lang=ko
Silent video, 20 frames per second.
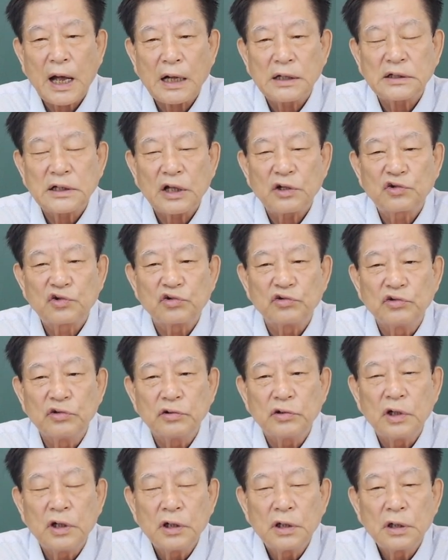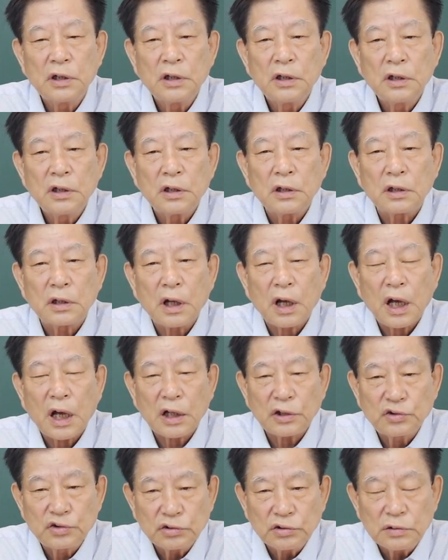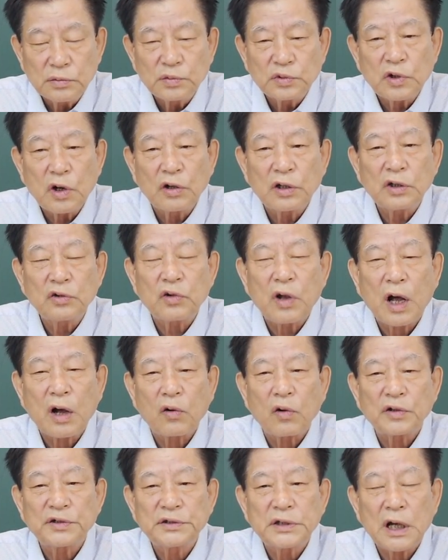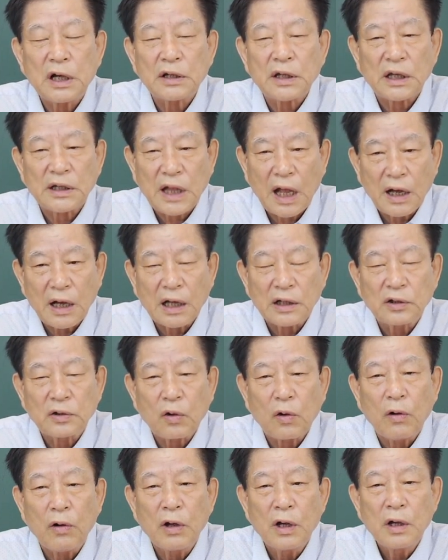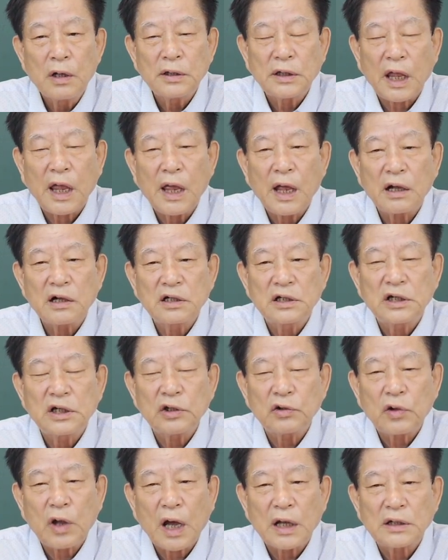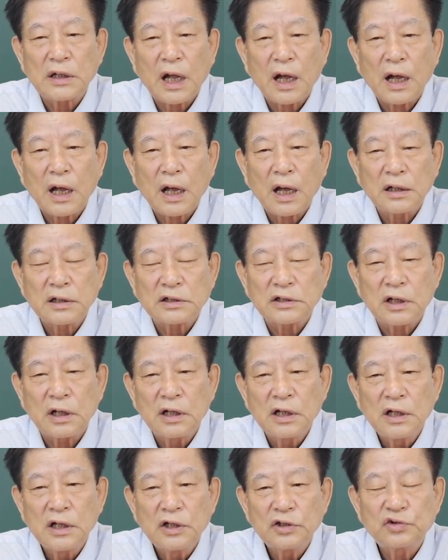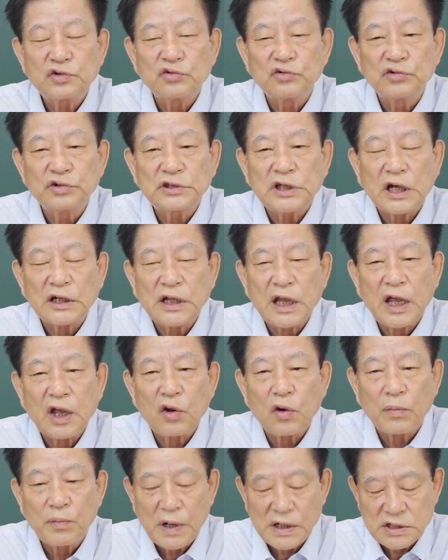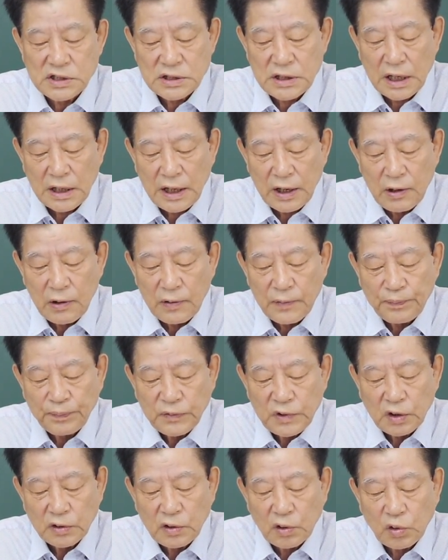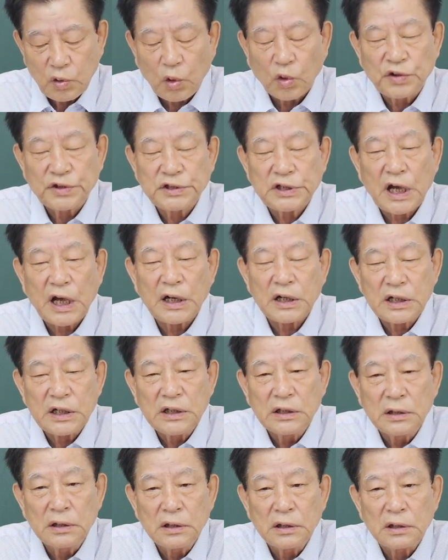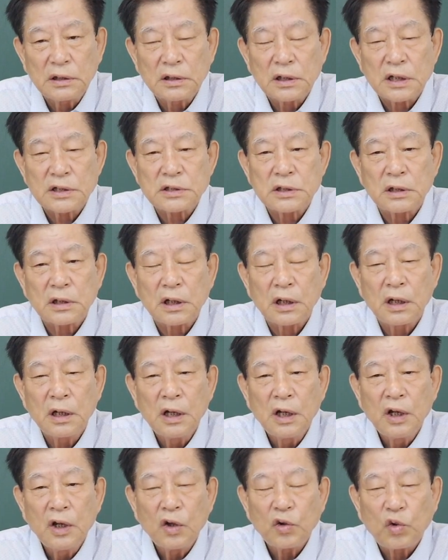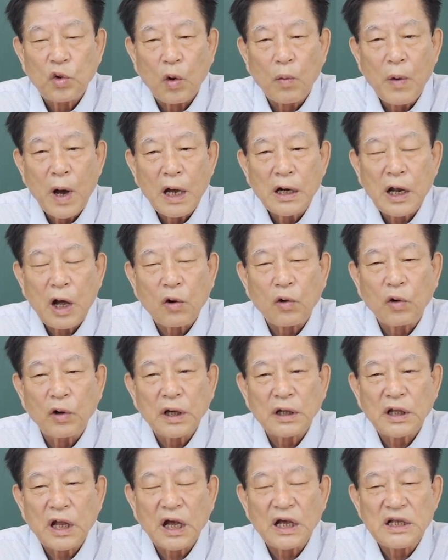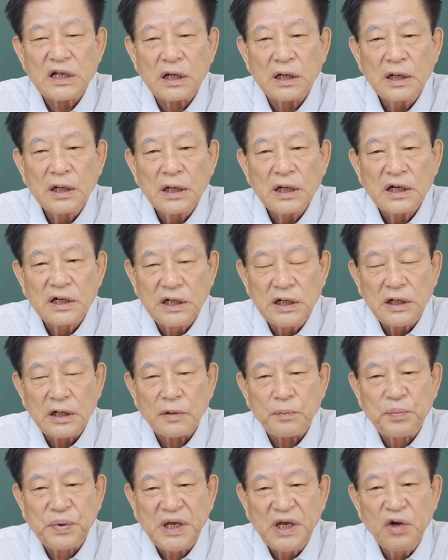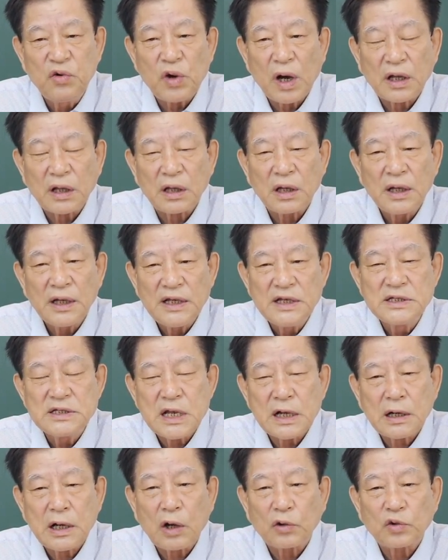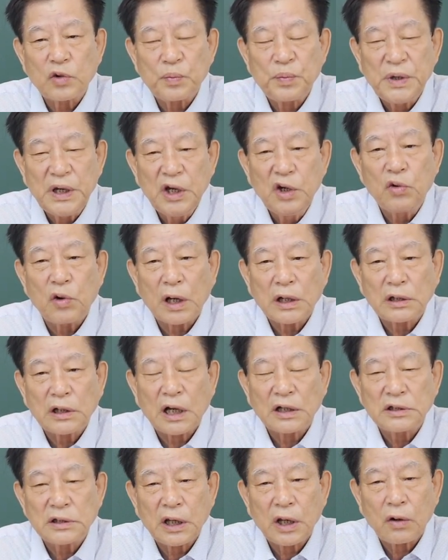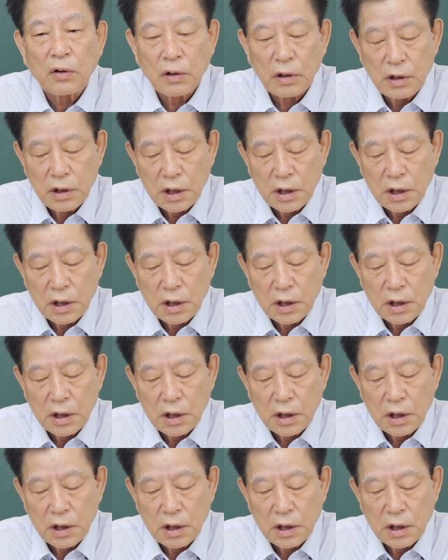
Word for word: 할 때 중, 아주 무겁기도 하고 게다가 또 대 크기도 하다. 그래서 중차대 이런 말 쓰잖아요. 여기도 교차린 그랬으니까 교만하고 게다가 린 비료하기 인색하고 또 비료하기까지 해요.